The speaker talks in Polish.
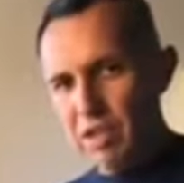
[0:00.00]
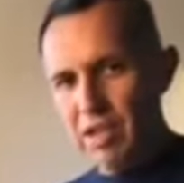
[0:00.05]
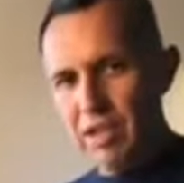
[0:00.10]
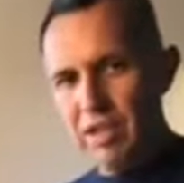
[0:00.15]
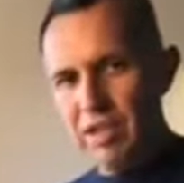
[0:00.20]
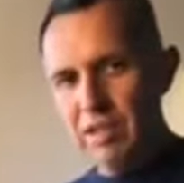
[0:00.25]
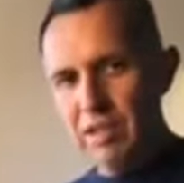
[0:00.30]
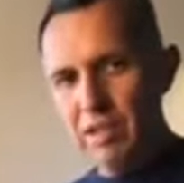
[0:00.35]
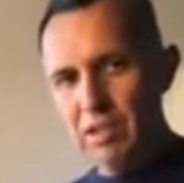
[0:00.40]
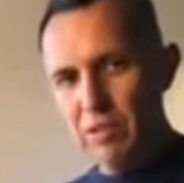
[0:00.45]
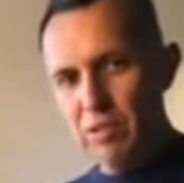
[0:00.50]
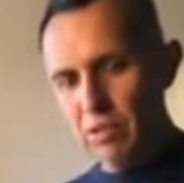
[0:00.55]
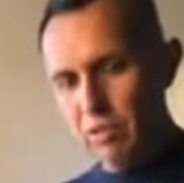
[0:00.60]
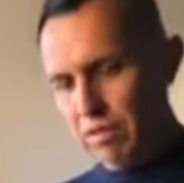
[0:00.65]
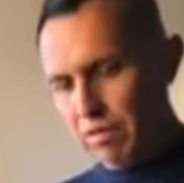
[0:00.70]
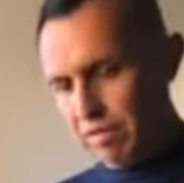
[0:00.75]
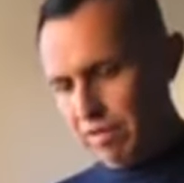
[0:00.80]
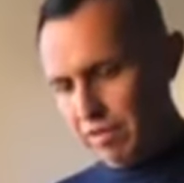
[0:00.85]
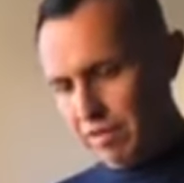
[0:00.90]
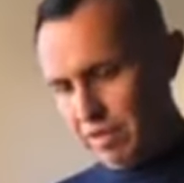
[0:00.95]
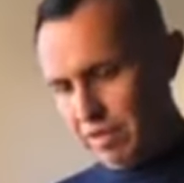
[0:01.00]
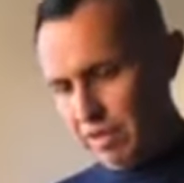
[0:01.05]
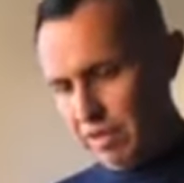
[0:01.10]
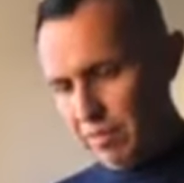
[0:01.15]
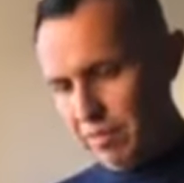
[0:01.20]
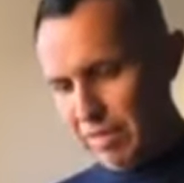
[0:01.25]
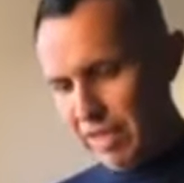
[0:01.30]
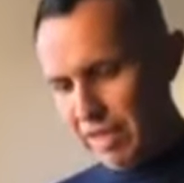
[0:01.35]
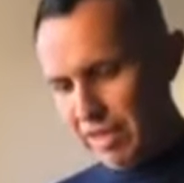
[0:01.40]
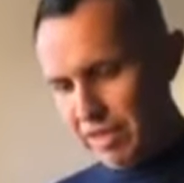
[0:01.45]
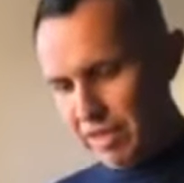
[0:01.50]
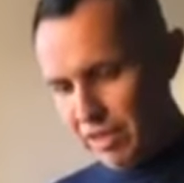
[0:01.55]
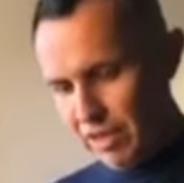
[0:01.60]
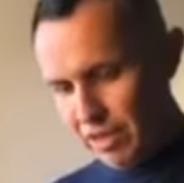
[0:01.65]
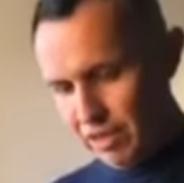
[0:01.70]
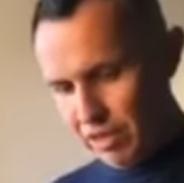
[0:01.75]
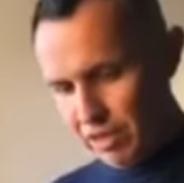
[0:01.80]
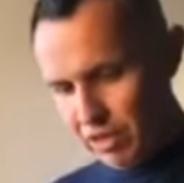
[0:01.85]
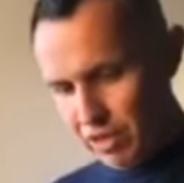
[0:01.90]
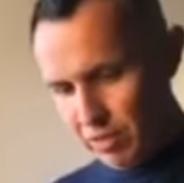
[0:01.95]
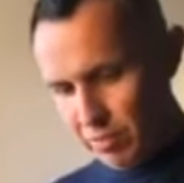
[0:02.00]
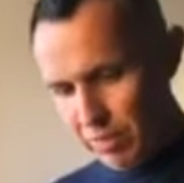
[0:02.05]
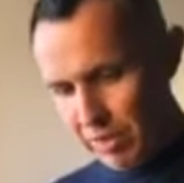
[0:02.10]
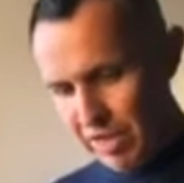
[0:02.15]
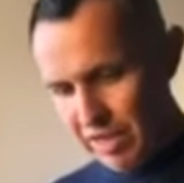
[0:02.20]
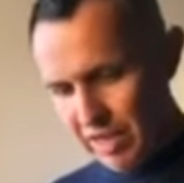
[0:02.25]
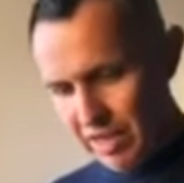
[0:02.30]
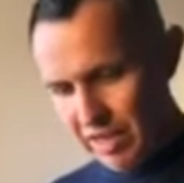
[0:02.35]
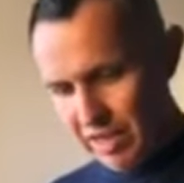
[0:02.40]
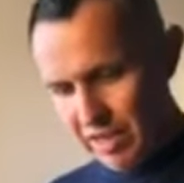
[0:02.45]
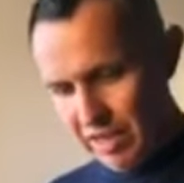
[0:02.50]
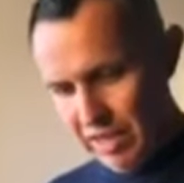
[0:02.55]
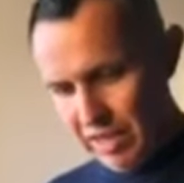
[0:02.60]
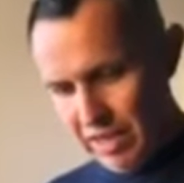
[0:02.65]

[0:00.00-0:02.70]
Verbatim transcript: artykuł w e, magazynie Der Spiegel.